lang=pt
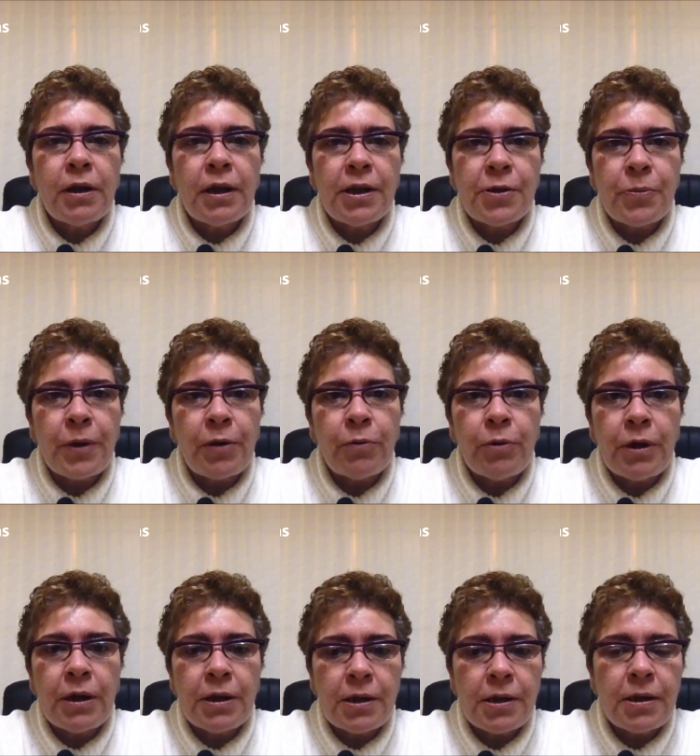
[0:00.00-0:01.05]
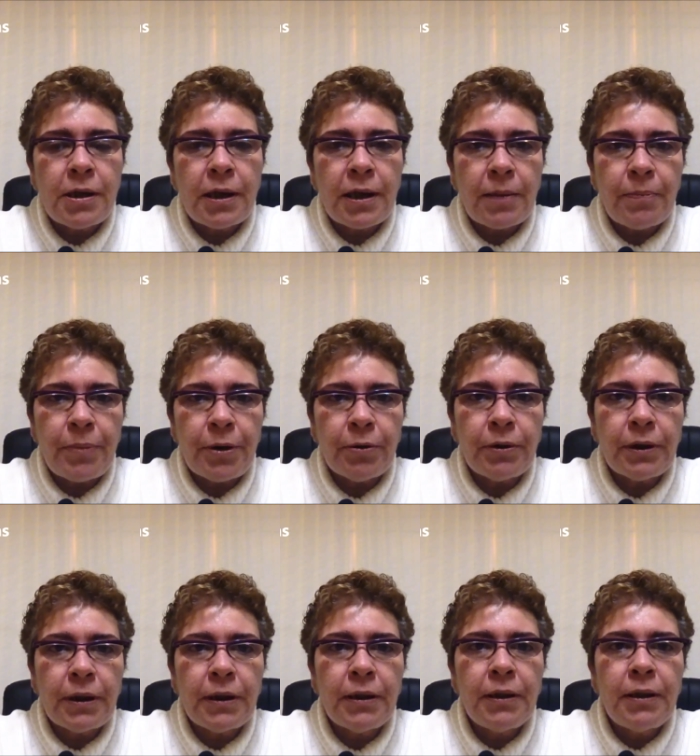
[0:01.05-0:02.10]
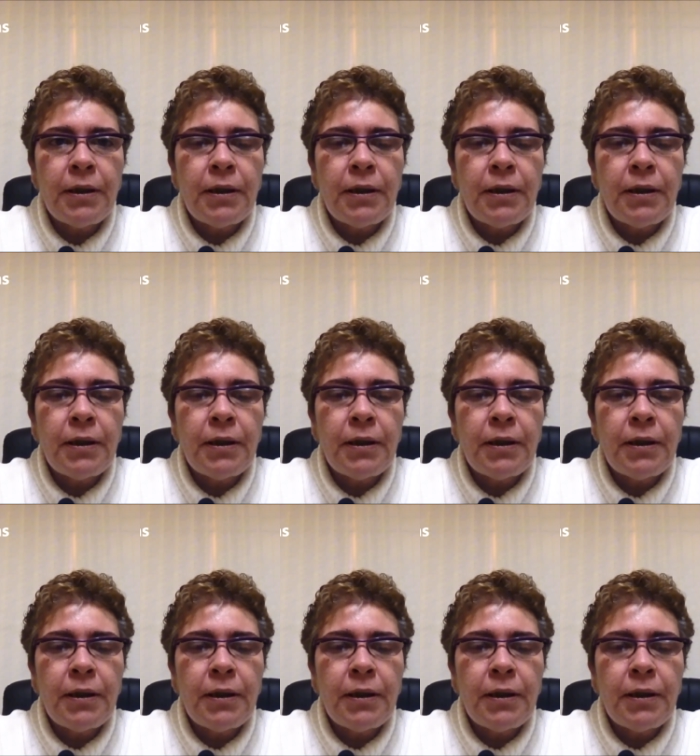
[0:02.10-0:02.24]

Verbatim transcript: a Esme Lucas, terapeuta